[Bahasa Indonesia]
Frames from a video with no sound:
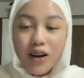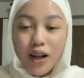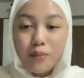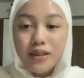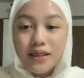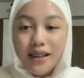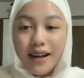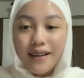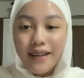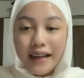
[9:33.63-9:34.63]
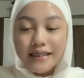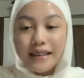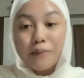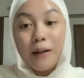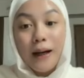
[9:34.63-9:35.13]
Aura bersinar redex,
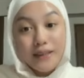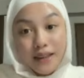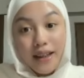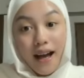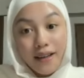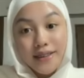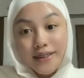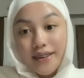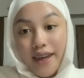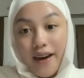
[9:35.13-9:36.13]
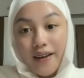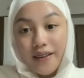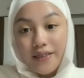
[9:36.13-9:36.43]
terima kasih kaks ya.